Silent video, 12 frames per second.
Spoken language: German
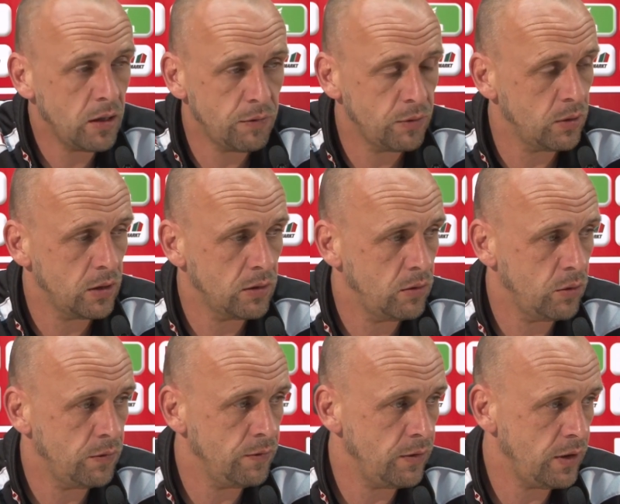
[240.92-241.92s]
Davor
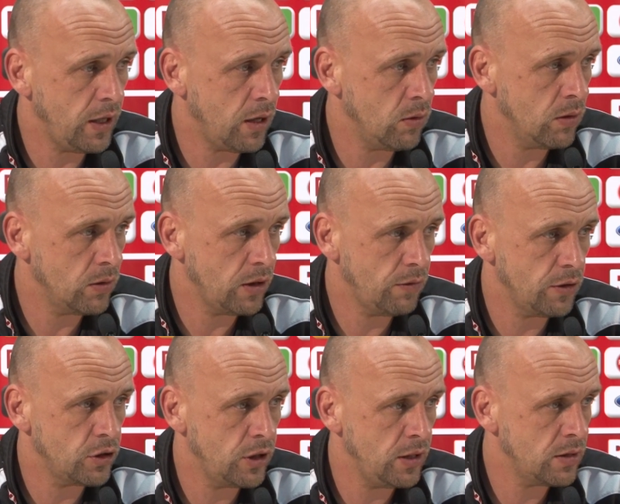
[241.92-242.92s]
dürfen wir die Augen auch nicht
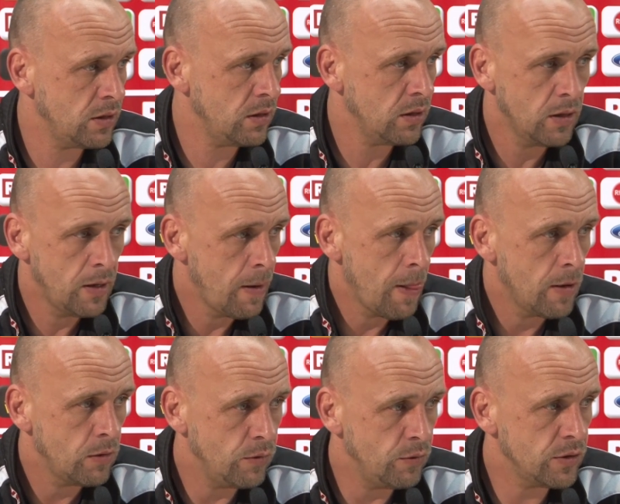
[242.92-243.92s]
verschließen.
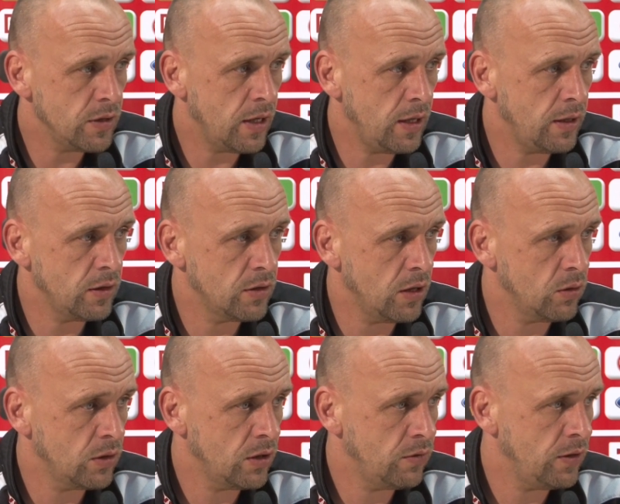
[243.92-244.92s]
Wir wissen allerdings
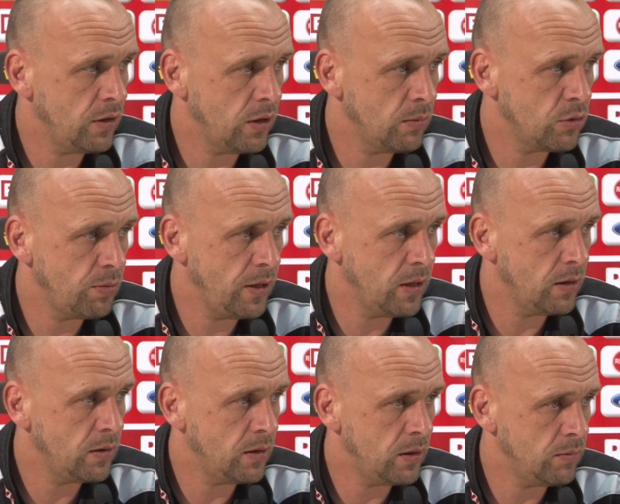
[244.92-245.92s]
auch, dass wir in jedem
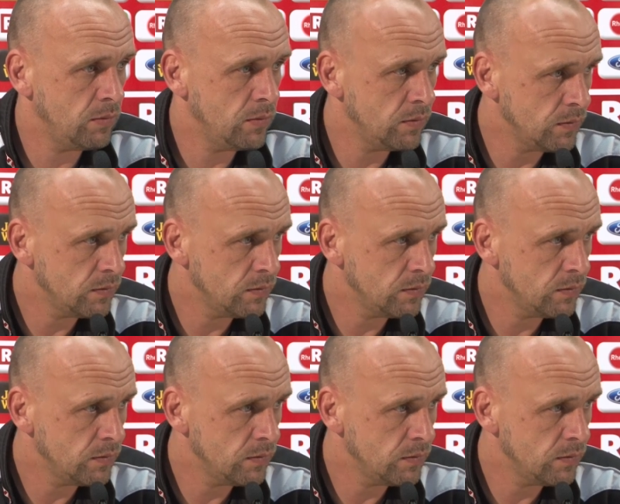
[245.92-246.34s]
Spiel ähm,